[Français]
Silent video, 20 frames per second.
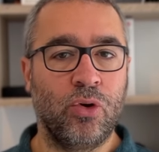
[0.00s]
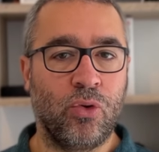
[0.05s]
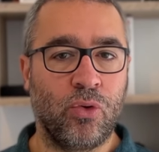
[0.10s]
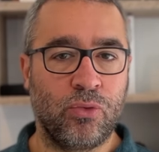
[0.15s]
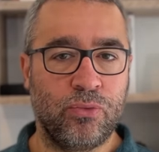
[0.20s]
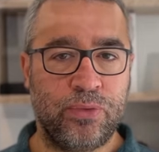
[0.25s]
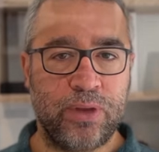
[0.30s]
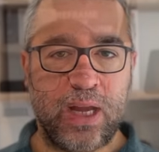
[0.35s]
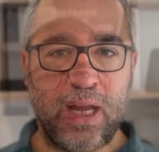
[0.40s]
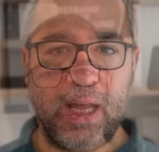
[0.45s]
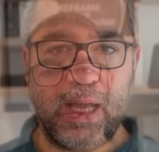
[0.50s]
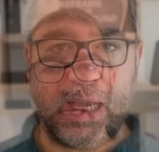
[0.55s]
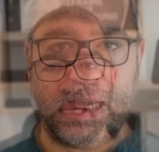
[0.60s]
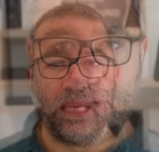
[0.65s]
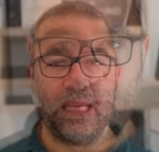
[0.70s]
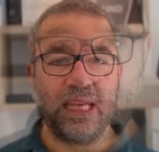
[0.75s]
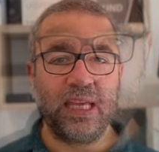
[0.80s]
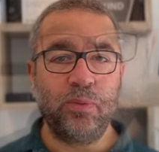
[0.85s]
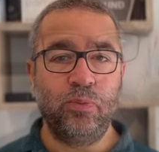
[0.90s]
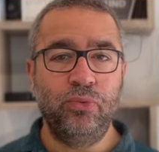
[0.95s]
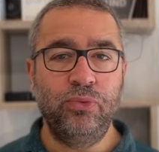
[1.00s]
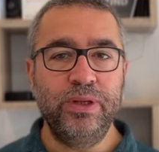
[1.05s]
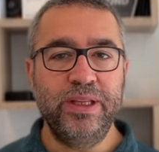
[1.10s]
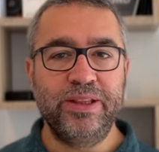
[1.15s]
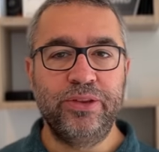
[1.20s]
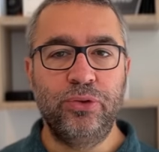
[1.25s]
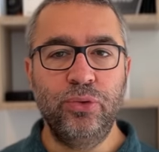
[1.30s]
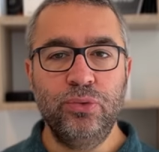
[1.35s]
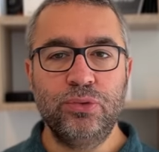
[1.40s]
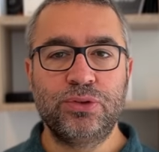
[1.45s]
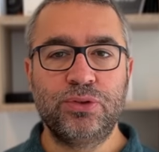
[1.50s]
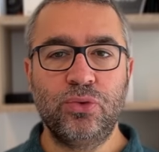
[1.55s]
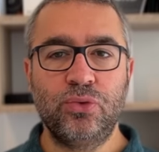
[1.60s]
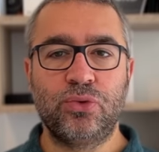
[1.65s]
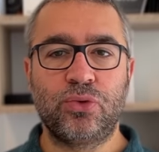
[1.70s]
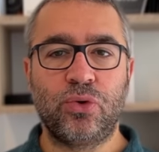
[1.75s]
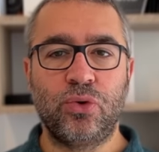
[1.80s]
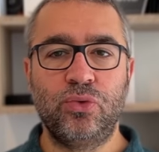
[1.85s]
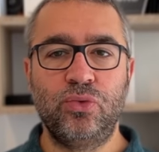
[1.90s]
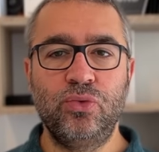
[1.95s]
on verra à Et puis deux
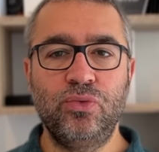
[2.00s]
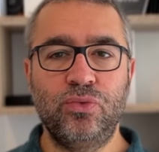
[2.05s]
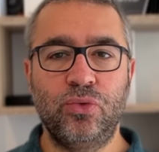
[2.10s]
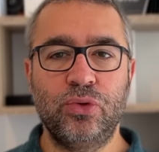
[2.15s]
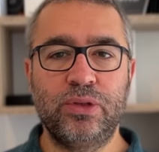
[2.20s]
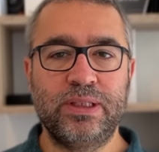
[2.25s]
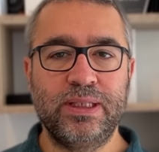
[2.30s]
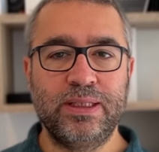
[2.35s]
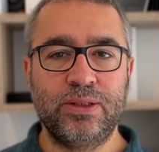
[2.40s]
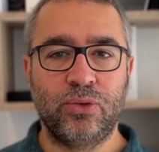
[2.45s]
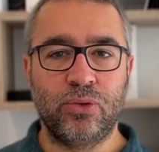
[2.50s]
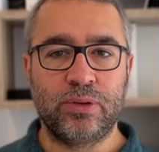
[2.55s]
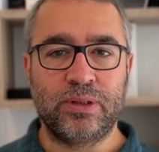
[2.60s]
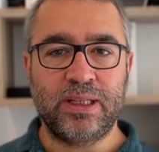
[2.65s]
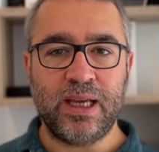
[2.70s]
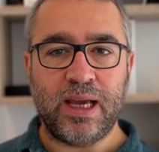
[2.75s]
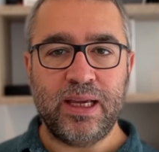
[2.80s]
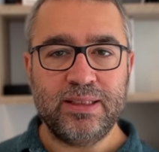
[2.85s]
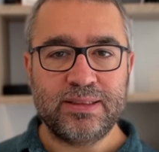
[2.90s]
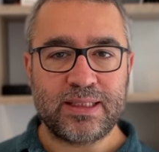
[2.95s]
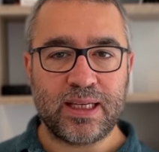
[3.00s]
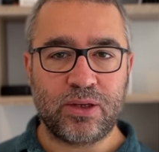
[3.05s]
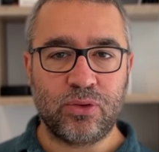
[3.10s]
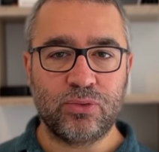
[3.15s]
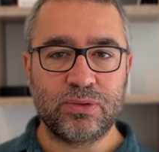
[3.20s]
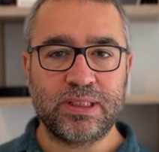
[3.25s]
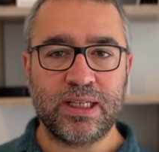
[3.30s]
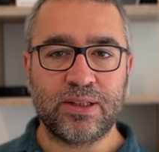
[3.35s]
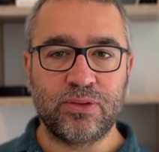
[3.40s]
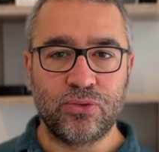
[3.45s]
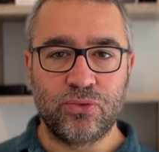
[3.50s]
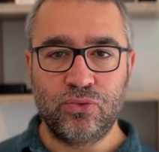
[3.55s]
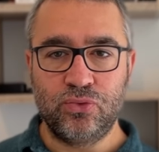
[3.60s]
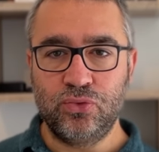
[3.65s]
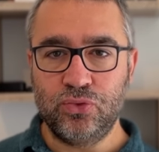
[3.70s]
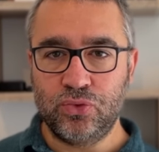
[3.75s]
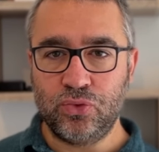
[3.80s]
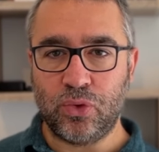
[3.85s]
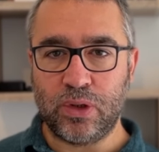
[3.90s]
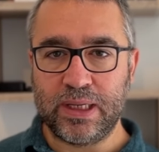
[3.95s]
autres nouveautés de taille, ça concerne
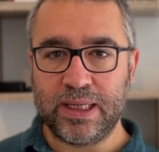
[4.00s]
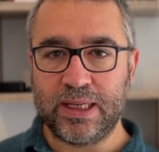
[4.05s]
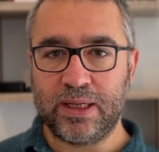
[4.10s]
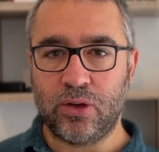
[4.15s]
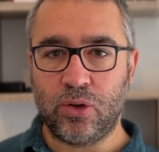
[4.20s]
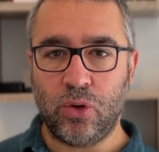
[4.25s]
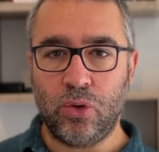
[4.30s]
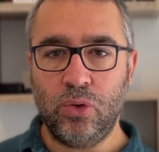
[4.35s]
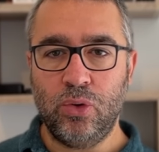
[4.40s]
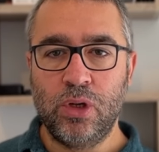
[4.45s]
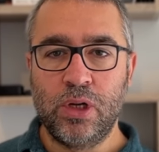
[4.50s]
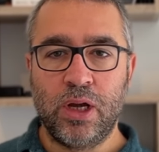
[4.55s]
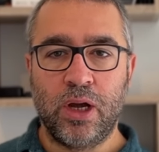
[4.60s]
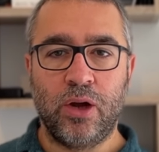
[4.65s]
toujours l'écran.